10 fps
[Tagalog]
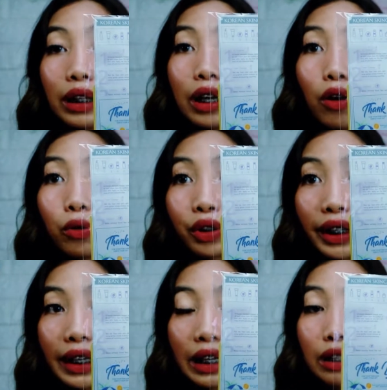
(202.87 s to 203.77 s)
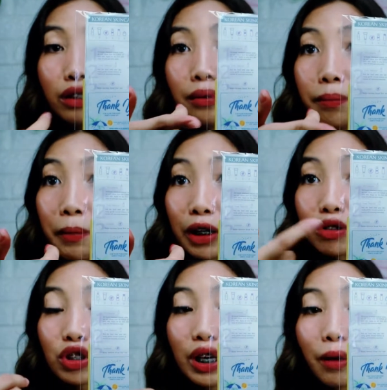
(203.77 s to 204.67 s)
taga-Korean,
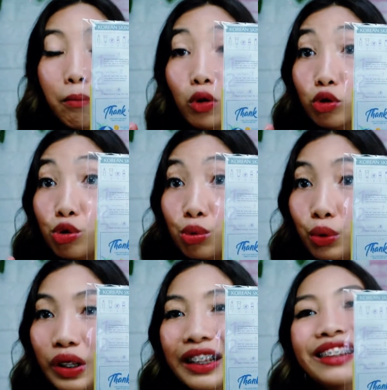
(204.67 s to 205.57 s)
meron silang module.